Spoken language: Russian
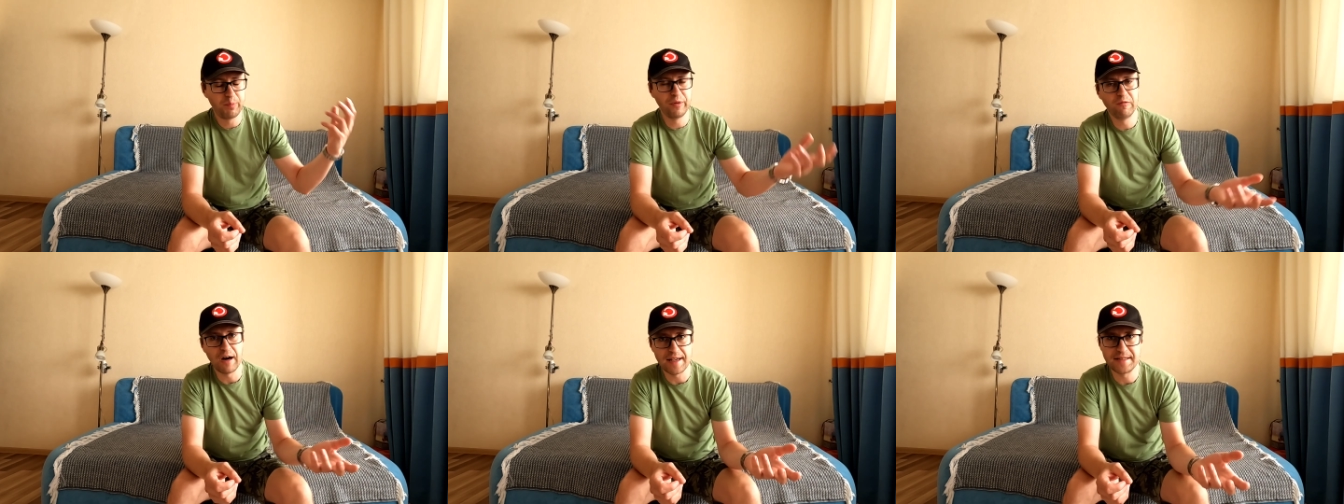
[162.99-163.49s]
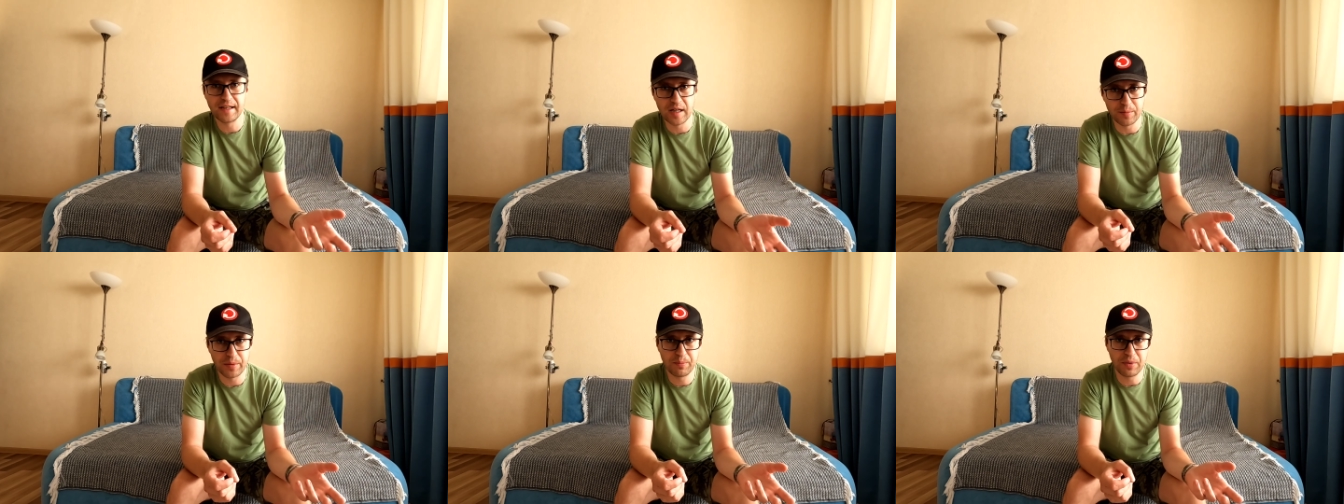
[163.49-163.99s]

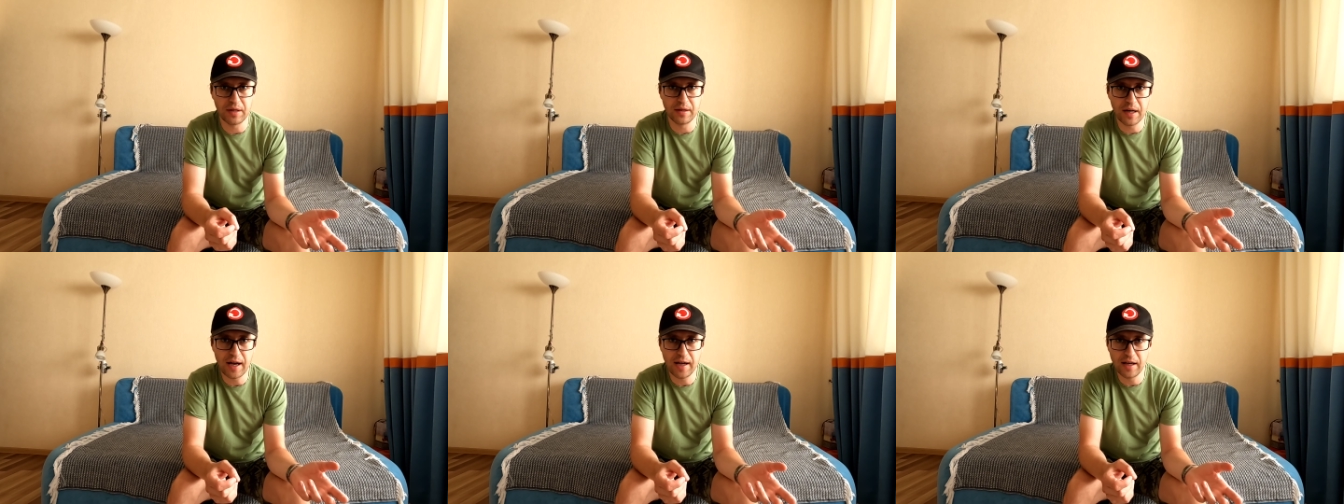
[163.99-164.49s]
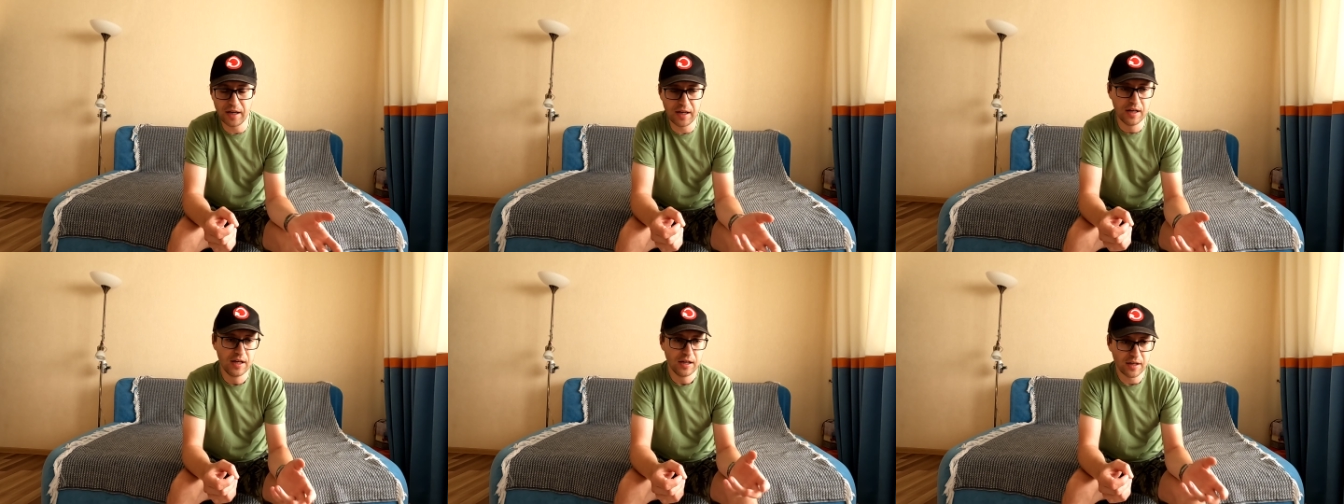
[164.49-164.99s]
пивасика попить, да,
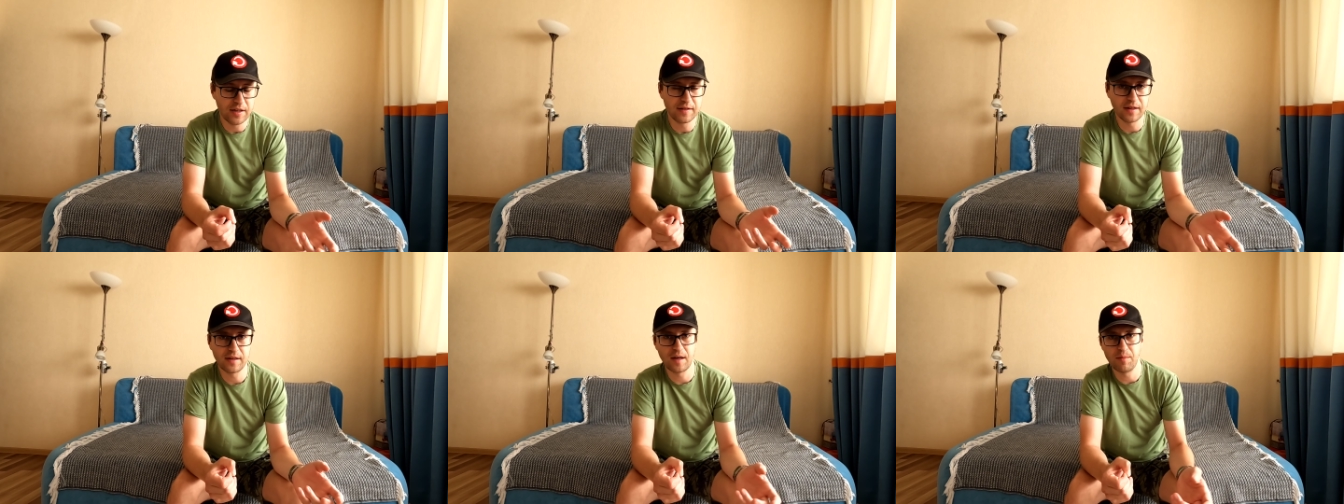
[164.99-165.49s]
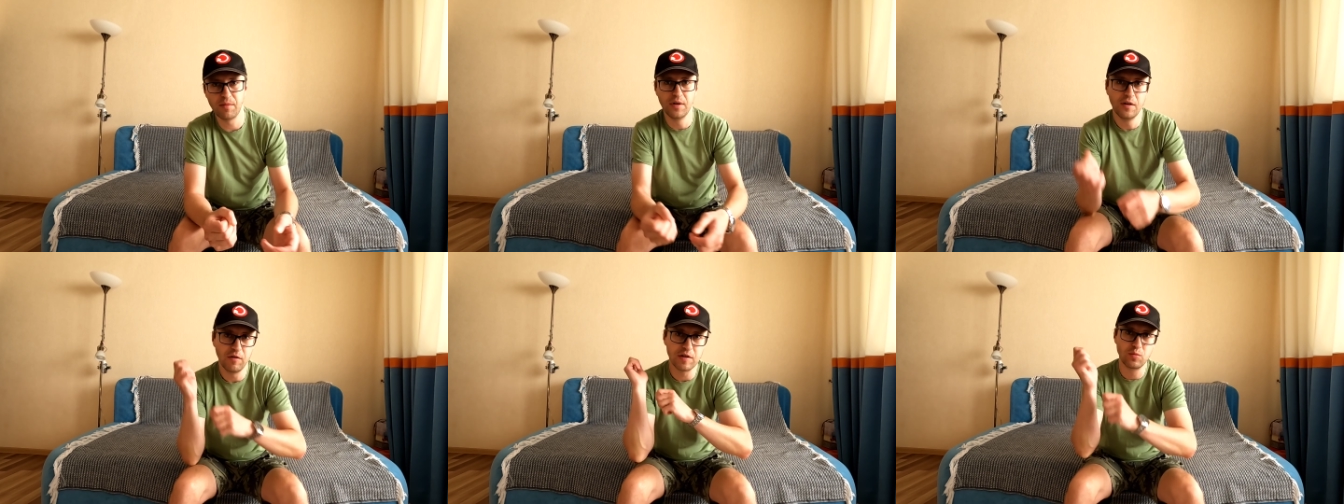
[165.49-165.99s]
или где-то там,
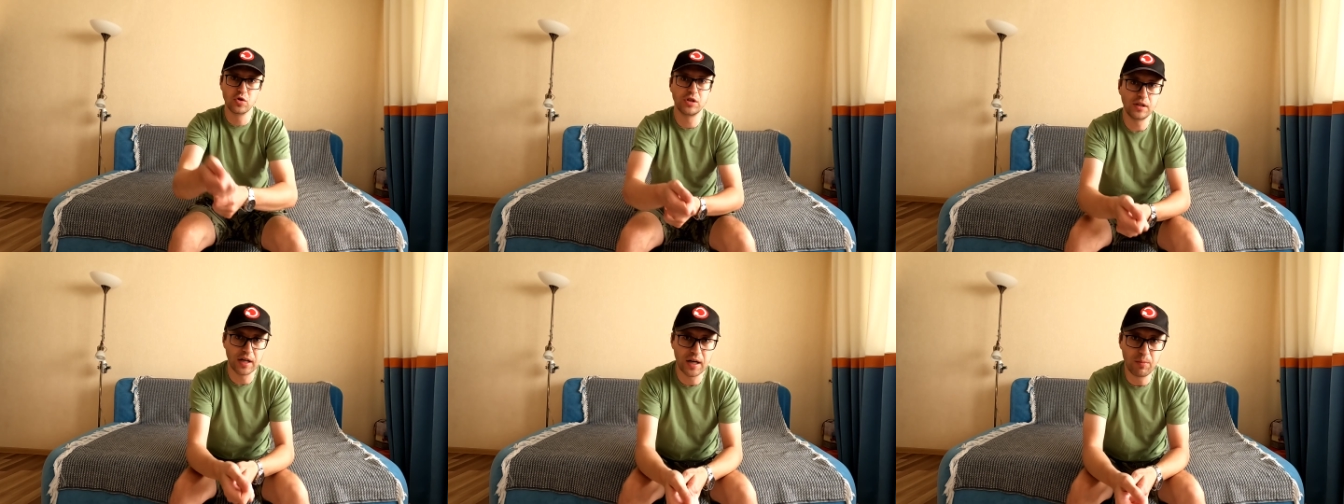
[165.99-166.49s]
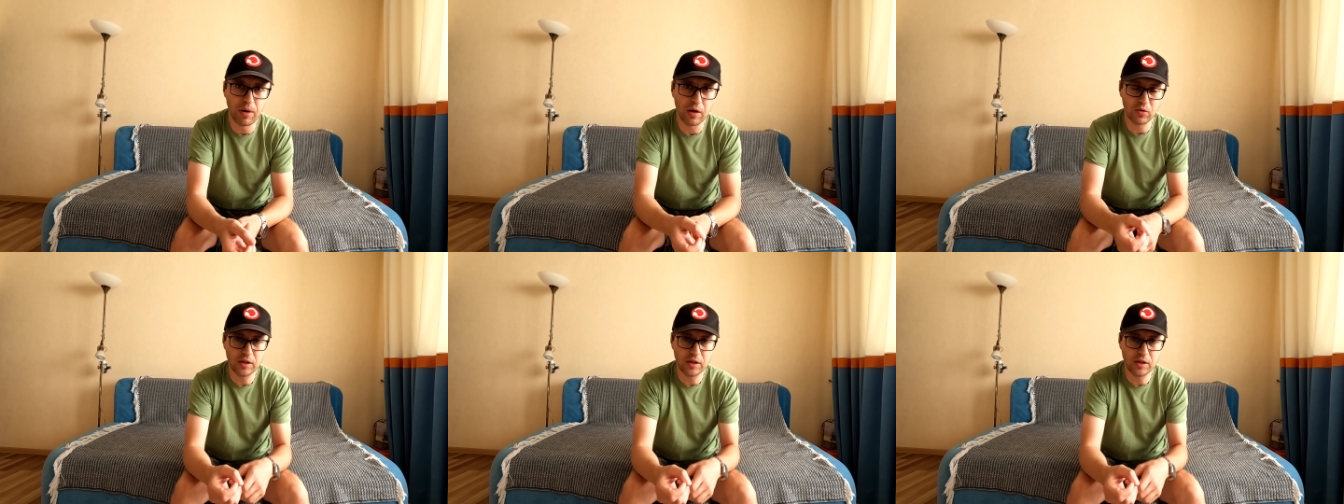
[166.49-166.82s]
возможно, на рыбал.